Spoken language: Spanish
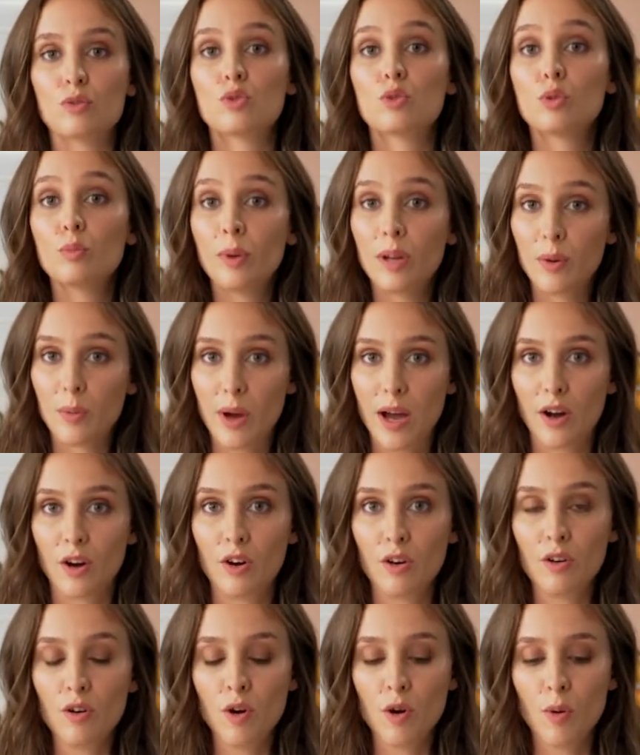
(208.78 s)
súper
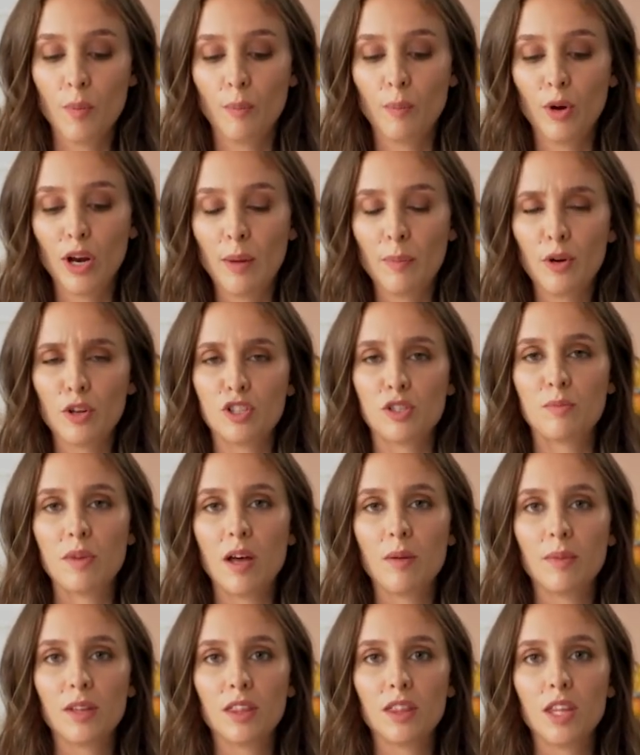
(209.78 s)
bajo, por
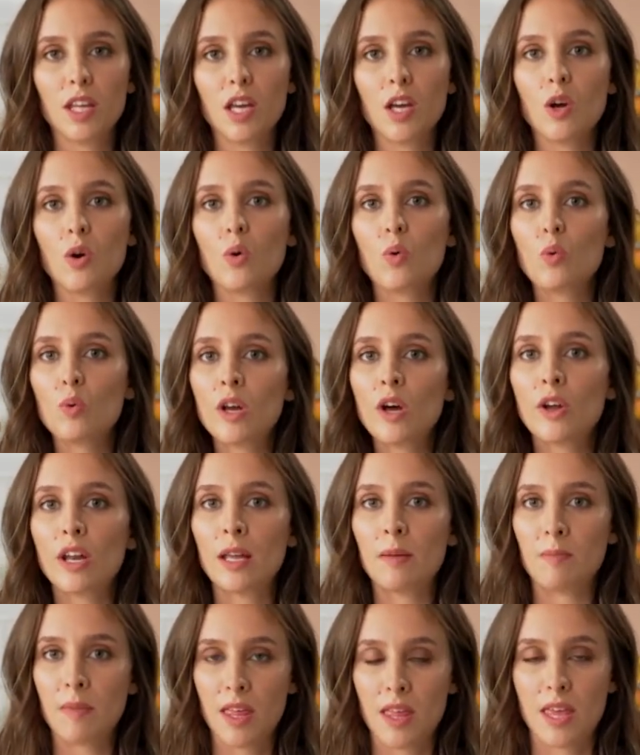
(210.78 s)
aproximadamente una hora
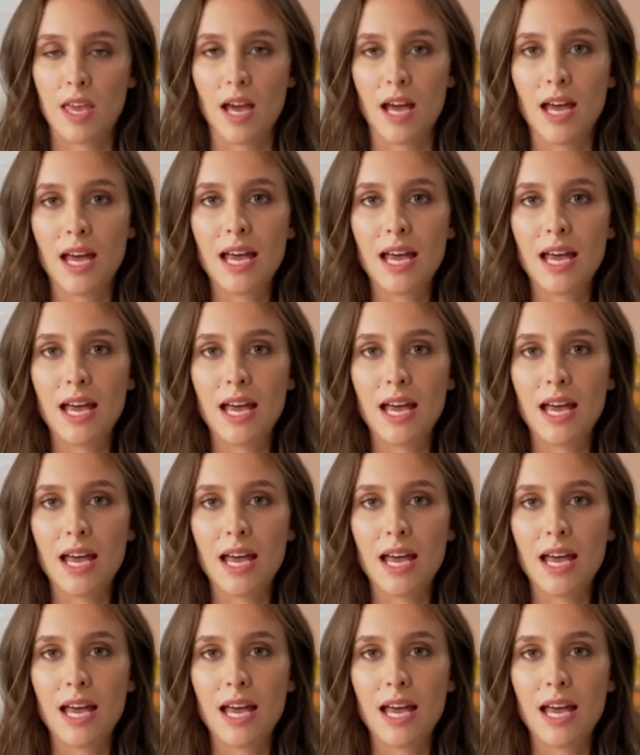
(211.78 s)
y media.